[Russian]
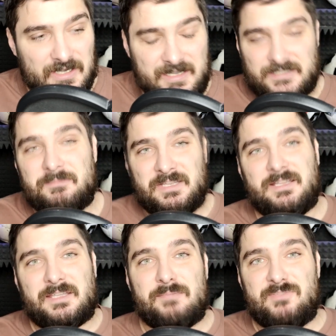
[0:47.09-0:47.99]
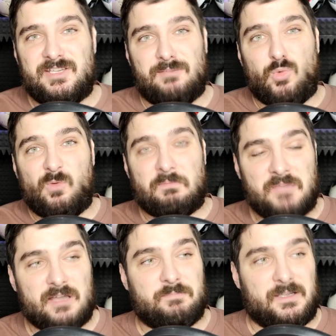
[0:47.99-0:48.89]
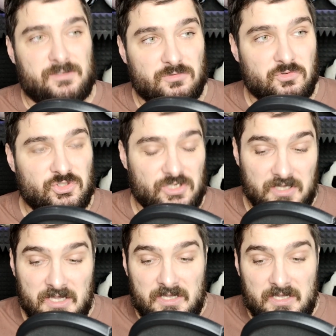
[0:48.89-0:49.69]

Хотя бы не таким дерьмовым, как предыдущий.